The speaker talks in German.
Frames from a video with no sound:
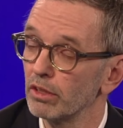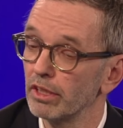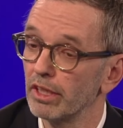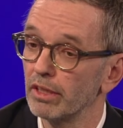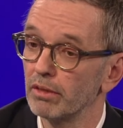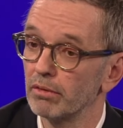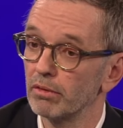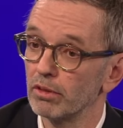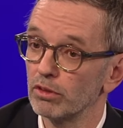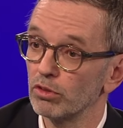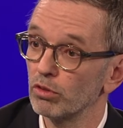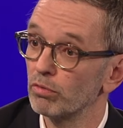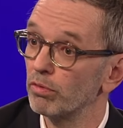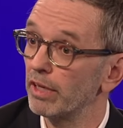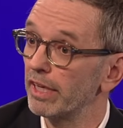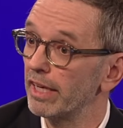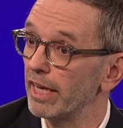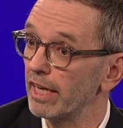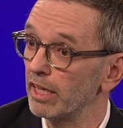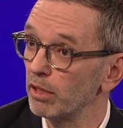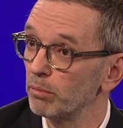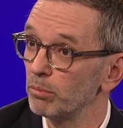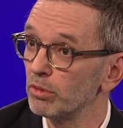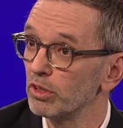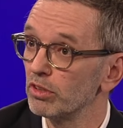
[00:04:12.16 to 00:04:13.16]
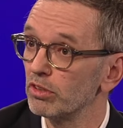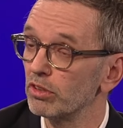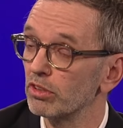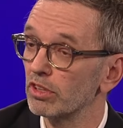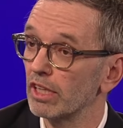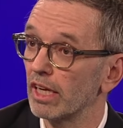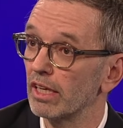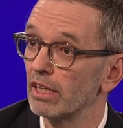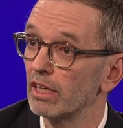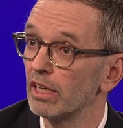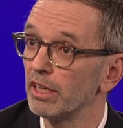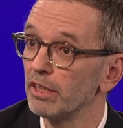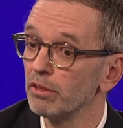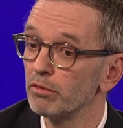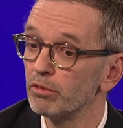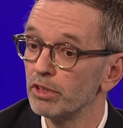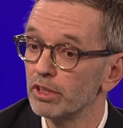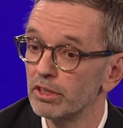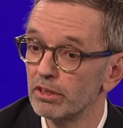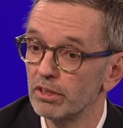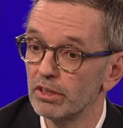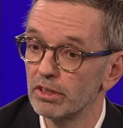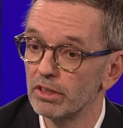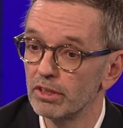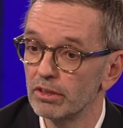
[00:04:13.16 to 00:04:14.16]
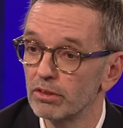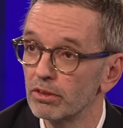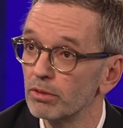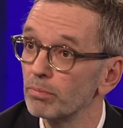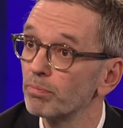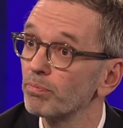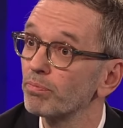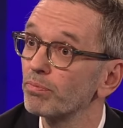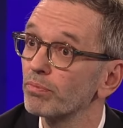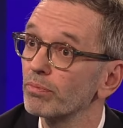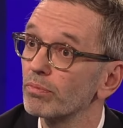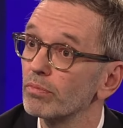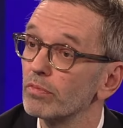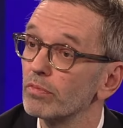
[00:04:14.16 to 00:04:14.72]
gehen, aber, also wenn ja, einem dieses gehe, Anliegen wichtig ja, ist. Ich gehe nicht